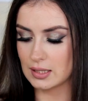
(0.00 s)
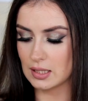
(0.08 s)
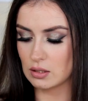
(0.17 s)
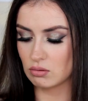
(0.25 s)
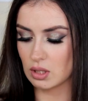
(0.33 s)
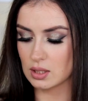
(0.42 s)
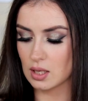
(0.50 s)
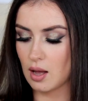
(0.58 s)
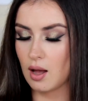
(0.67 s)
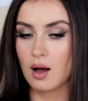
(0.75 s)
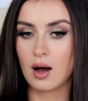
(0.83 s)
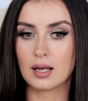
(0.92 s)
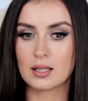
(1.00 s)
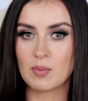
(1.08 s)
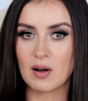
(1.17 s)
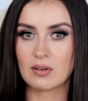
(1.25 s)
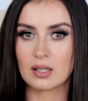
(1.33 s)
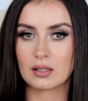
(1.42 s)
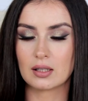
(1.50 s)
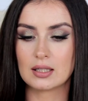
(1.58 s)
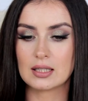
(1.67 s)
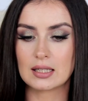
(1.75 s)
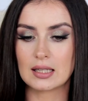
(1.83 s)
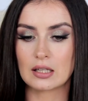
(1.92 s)
Здесь у нас а, добавлен
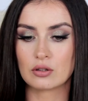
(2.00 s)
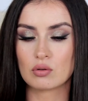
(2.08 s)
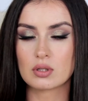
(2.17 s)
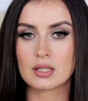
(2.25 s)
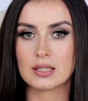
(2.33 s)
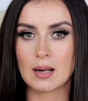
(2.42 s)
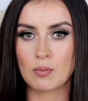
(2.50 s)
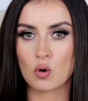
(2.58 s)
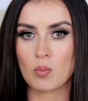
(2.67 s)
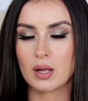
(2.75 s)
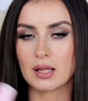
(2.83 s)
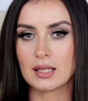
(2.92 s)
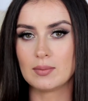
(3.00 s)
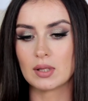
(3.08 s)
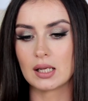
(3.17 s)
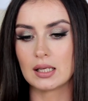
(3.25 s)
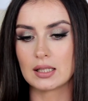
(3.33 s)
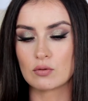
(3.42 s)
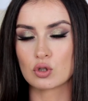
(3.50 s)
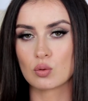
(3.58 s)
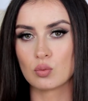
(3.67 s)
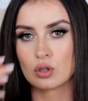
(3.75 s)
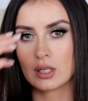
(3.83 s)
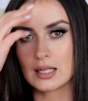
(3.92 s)
гидролат розы. Я покупала именно для того,
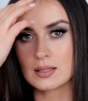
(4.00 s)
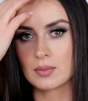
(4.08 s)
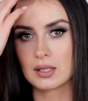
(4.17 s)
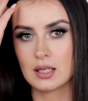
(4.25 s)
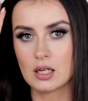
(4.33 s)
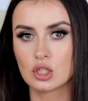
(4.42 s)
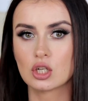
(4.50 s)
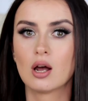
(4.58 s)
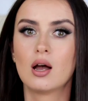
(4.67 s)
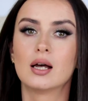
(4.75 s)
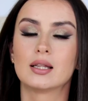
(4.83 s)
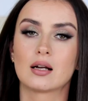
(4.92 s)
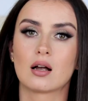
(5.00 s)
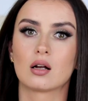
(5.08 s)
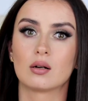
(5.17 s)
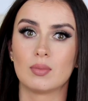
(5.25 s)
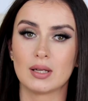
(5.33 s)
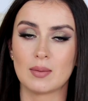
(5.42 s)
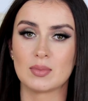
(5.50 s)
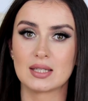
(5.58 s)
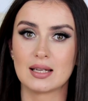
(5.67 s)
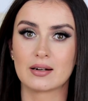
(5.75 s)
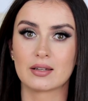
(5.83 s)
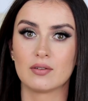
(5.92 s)
чтобы удалять макияж, так как моя
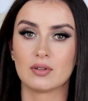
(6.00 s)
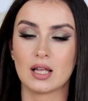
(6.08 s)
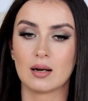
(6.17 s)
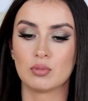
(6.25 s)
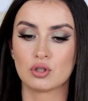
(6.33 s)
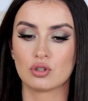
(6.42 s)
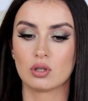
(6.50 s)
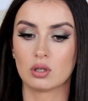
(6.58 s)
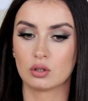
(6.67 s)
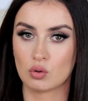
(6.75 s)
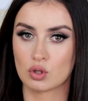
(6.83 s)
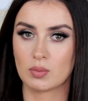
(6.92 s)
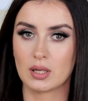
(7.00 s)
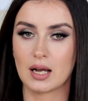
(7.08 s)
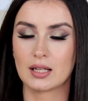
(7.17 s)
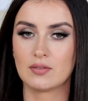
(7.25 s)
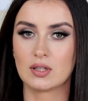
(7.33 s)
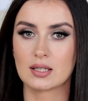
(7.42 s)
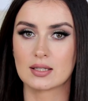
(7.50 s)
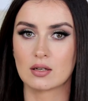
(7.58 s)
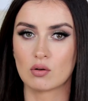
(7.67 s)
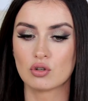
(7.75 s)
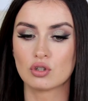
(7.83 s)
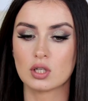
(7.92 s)
мицеллярная вода обычно тоже была от Витекс
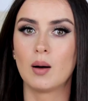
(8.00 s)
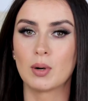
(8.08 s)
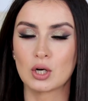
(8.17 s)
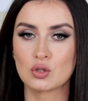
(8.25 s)
закончилась.